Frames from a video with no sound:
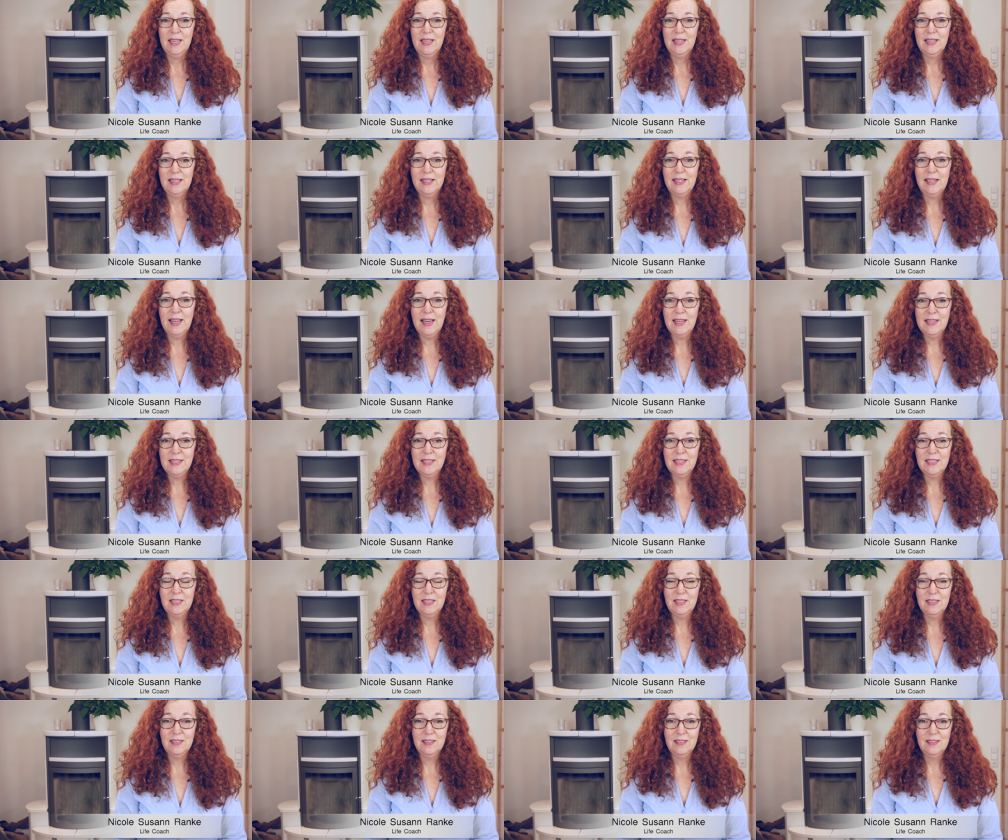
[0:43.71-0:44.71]

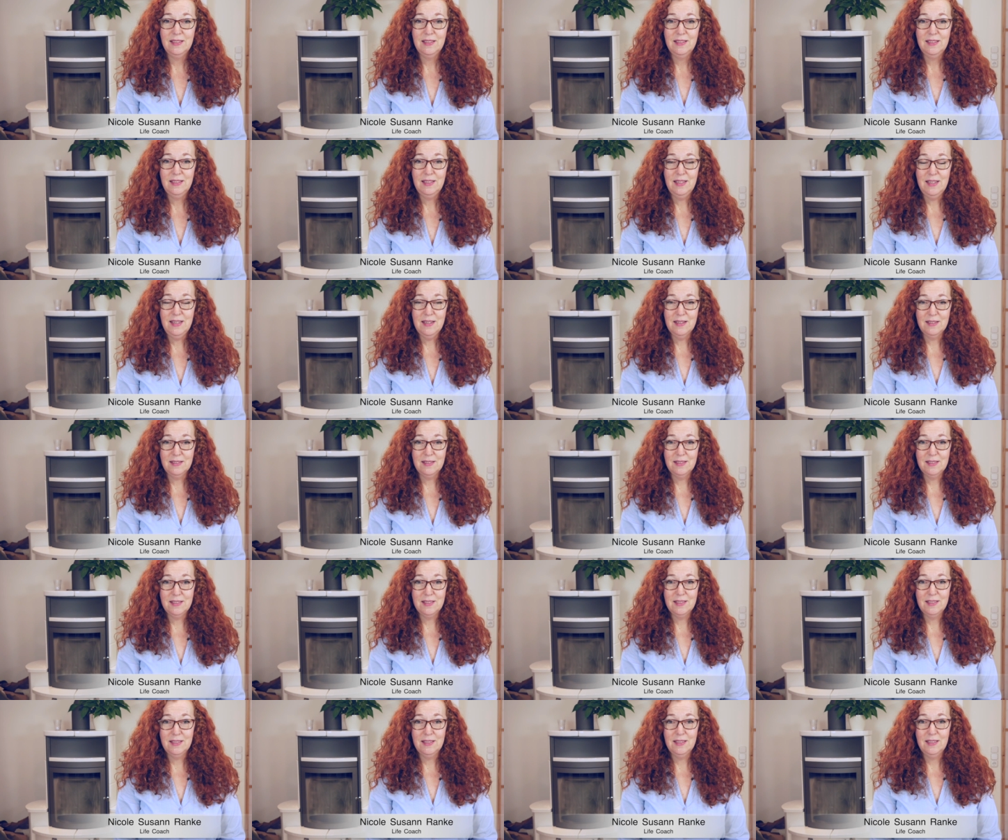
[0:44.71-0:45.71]
Gleich
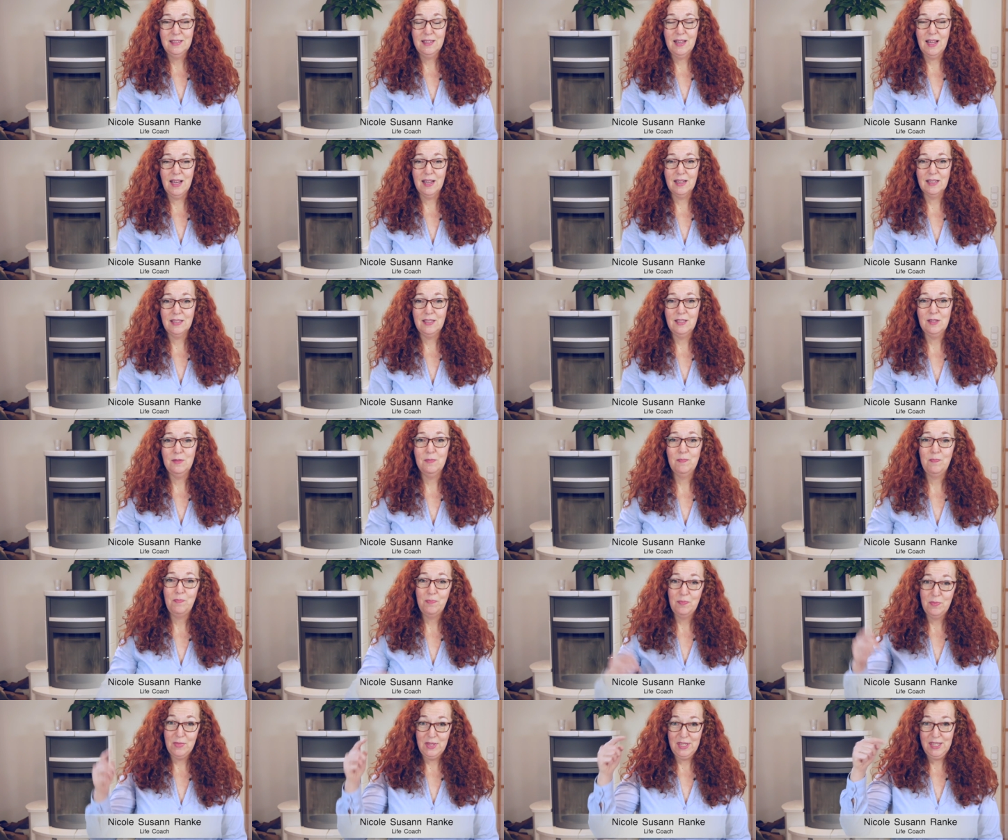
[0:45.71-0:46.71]
Näheres nach dem
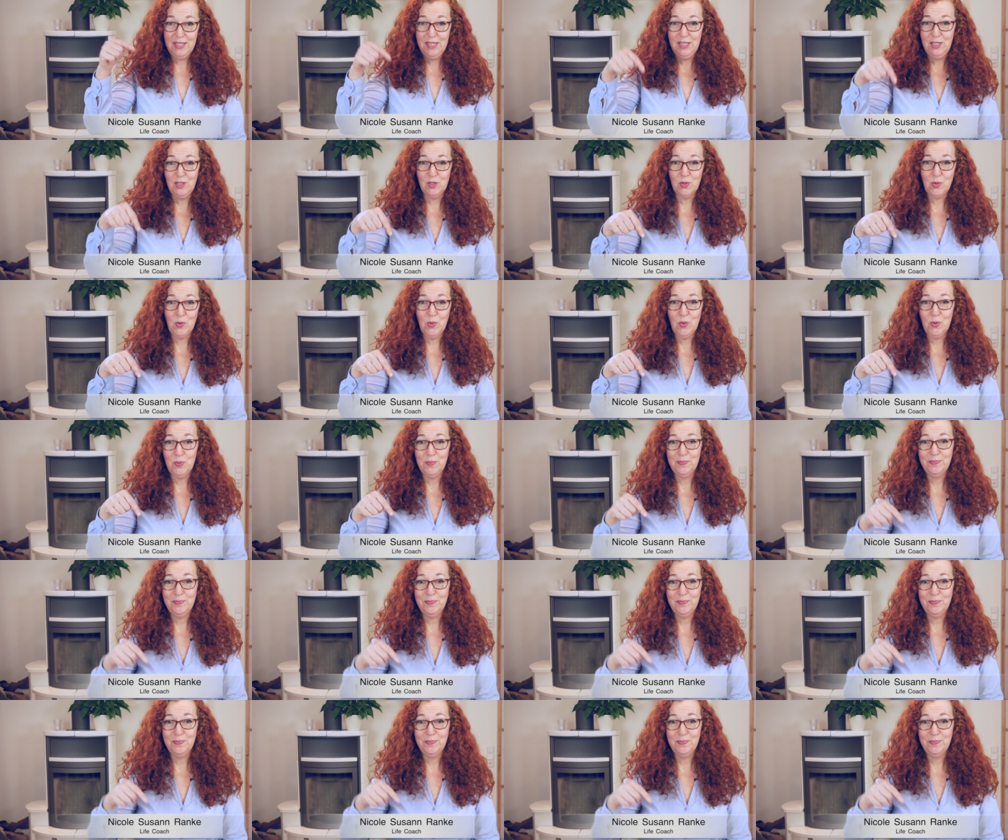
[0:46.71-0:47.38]
Intro.